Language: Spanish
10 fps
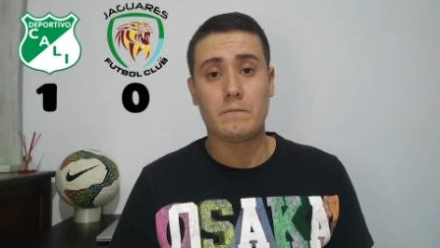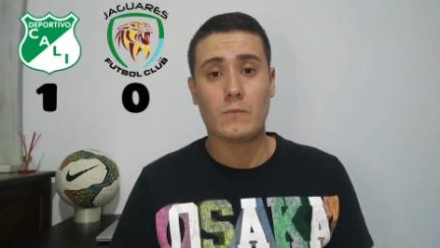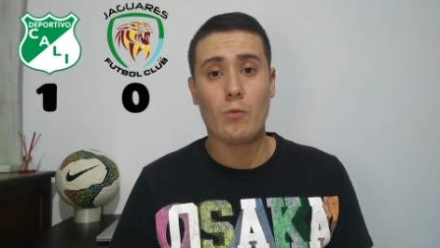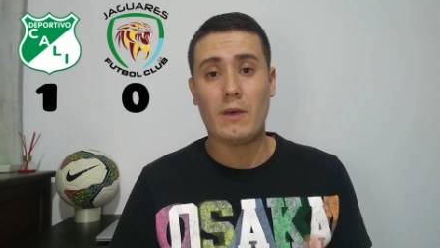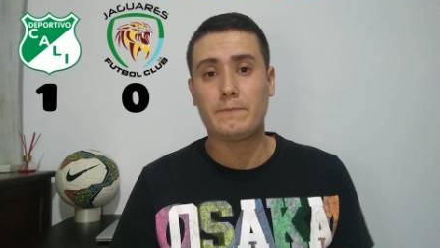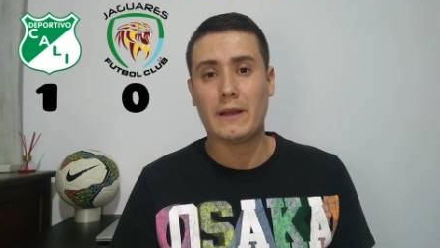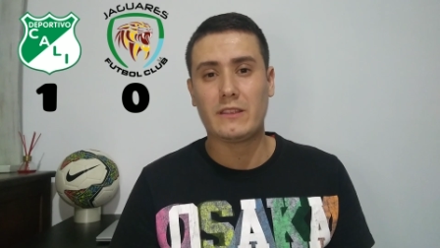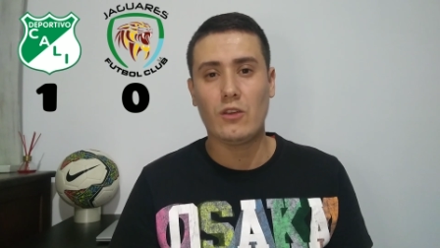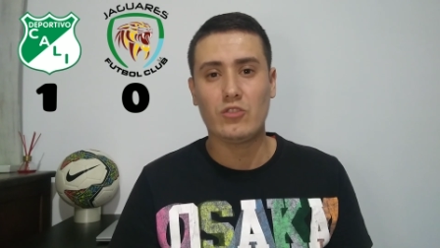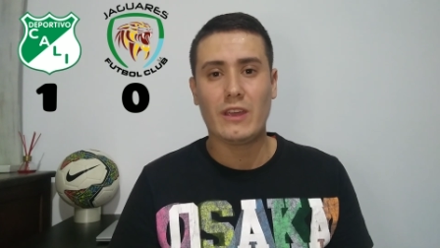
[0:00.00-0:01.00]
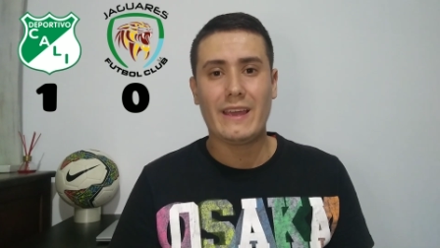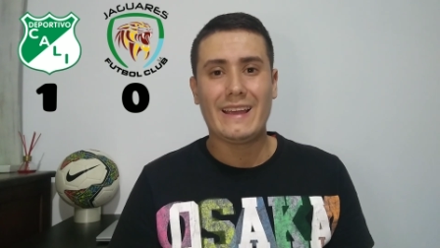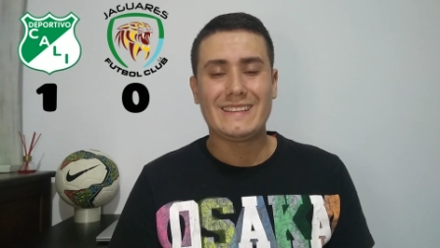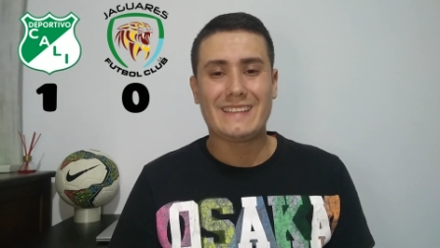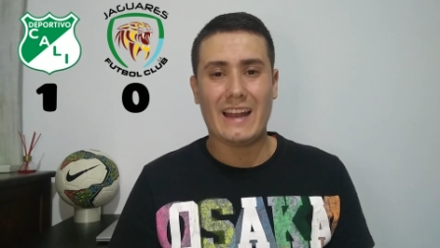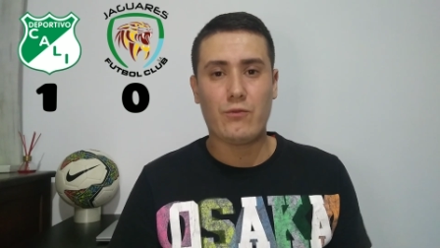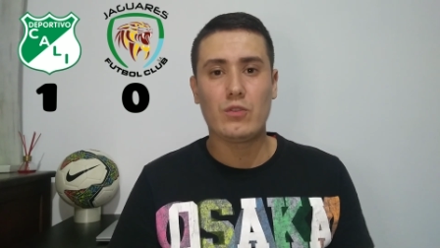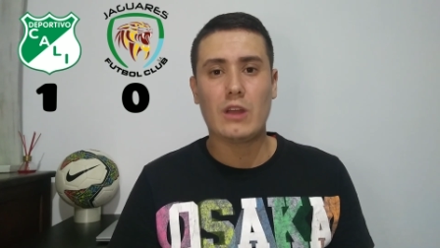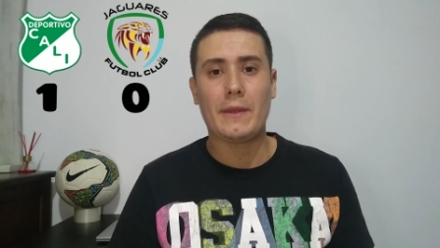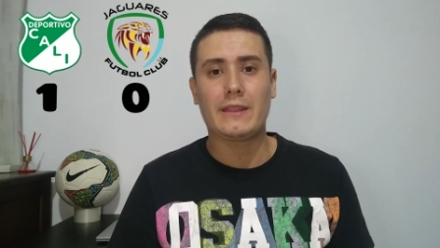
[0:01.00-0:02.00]
con más partidos será
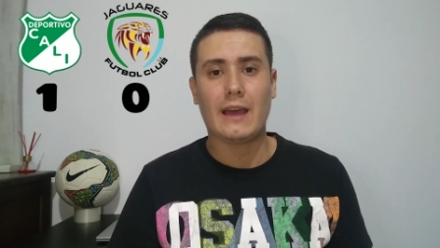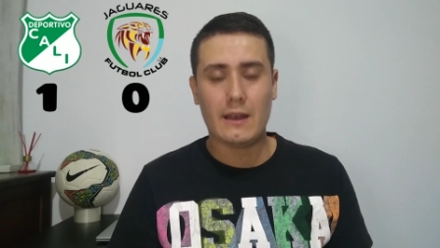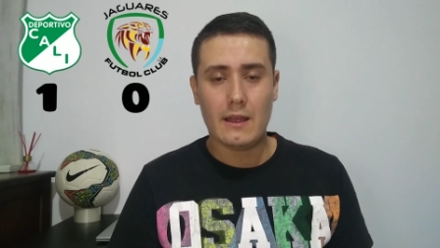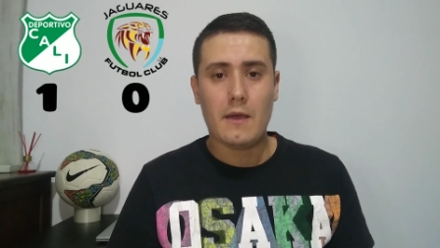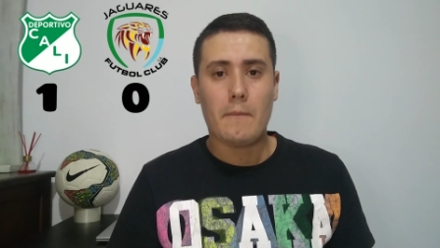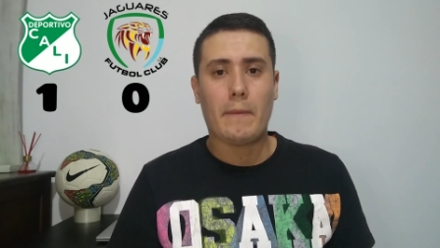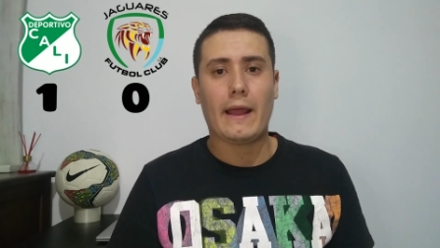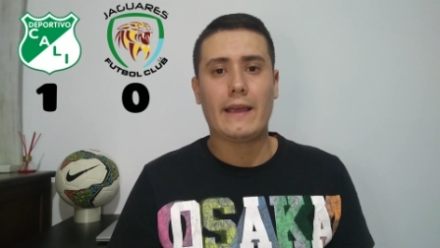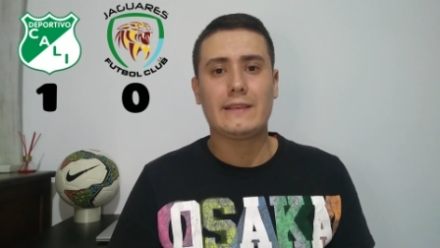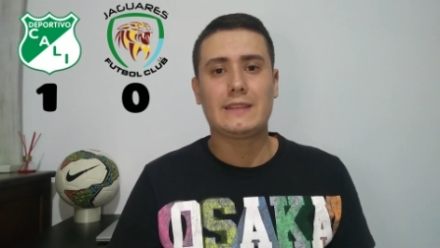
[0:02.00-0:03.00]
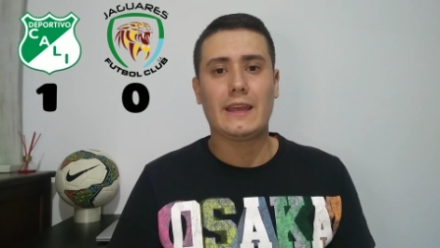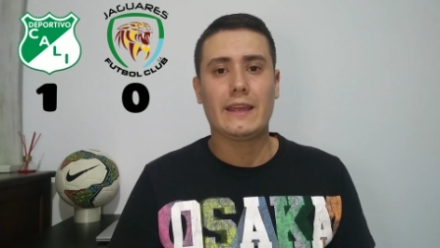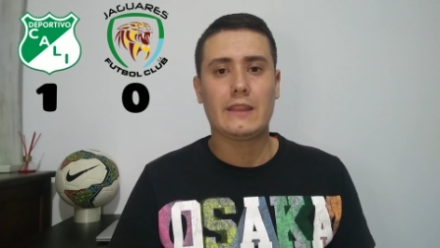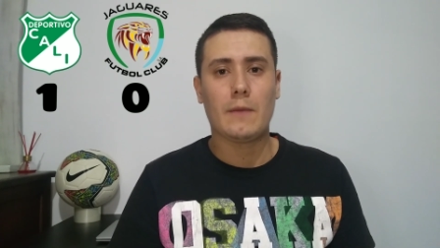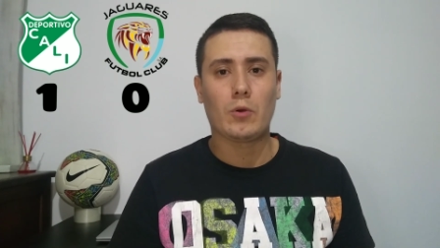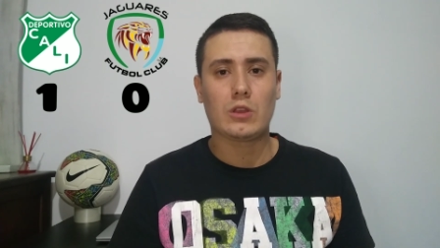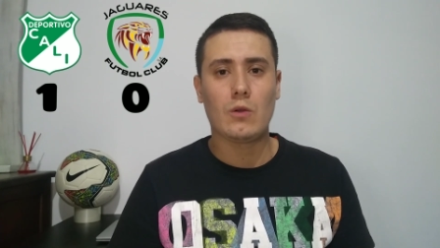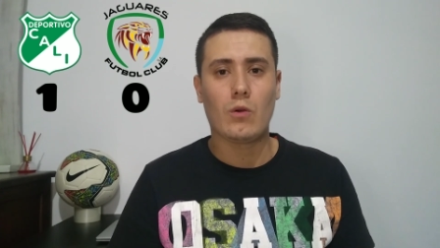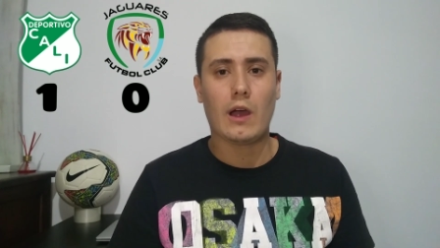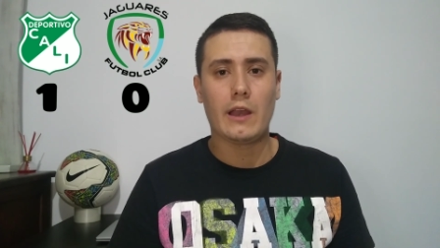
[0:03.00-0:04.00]
fundamental para este
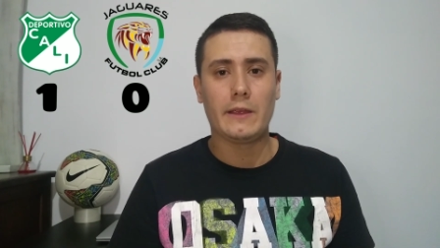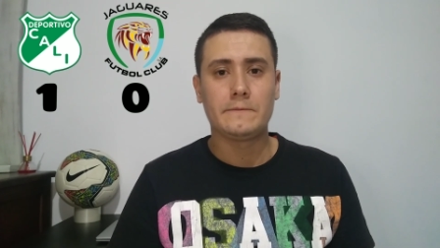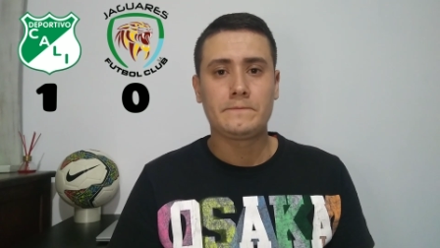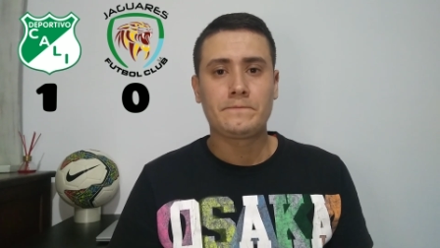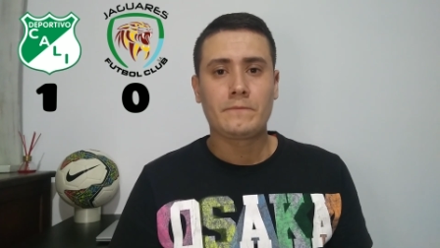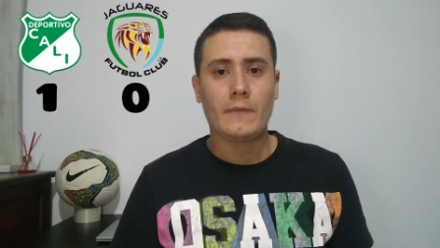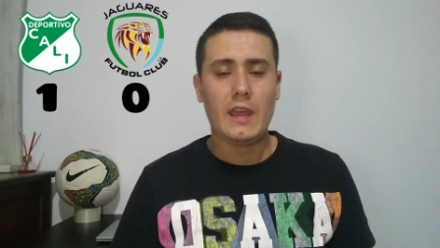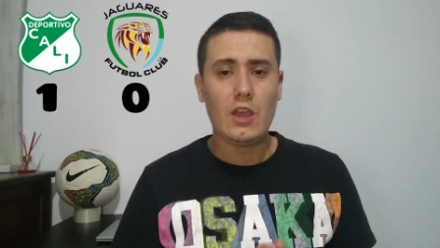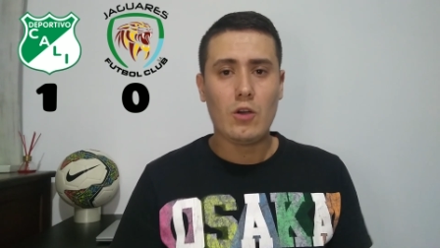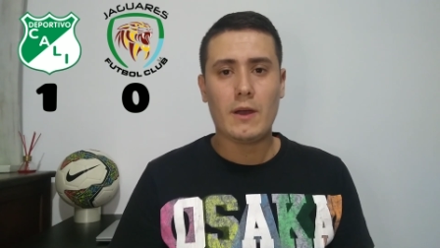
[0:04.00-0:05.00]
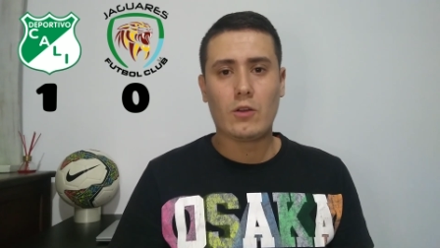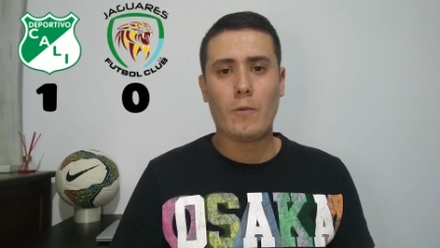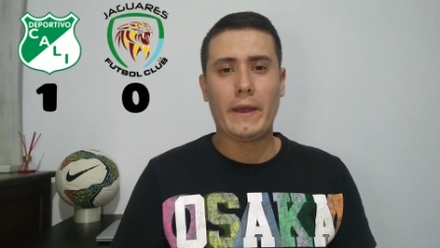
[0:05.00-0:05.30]
Deportivo Cali. Y con Marco